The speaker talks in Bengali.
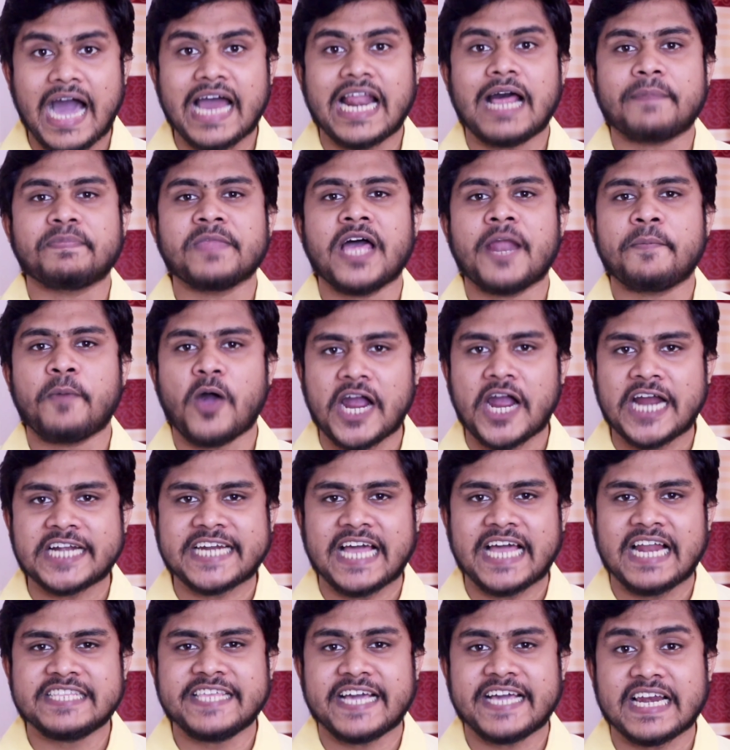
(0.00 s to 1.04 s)
আর আপনার পকেট
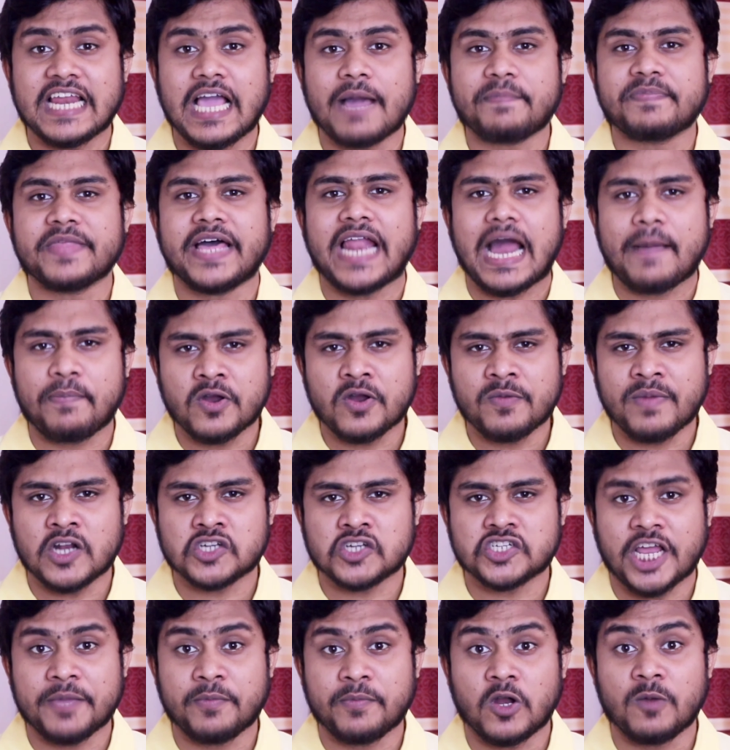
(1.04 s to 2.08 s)
খালি থাকলে আপনার আপন
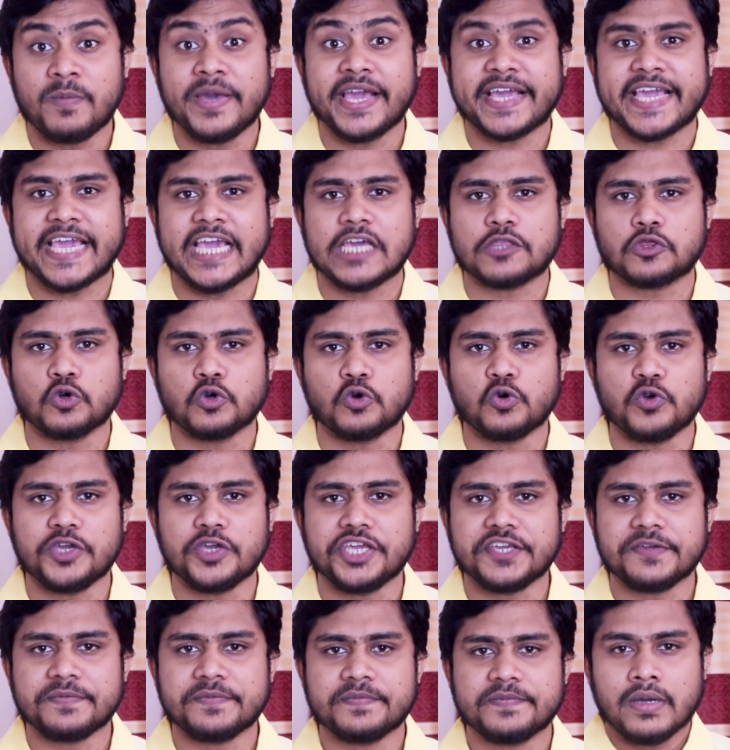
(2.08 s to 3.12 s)
মানুষরাই বলবে কে তুই